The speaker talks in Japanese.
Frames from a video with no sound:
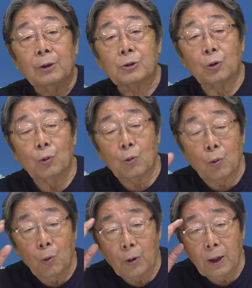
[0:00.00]
で、その
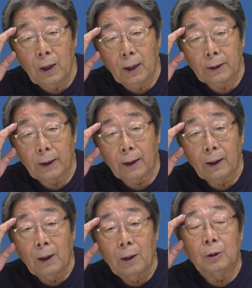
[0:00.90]
光景がね、
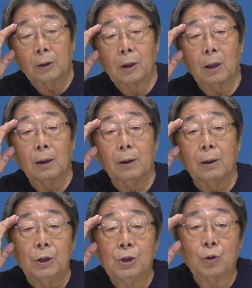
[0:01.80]
やたら
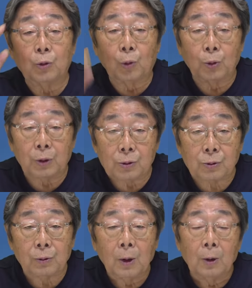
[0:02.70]
印象に残ってるんですよ。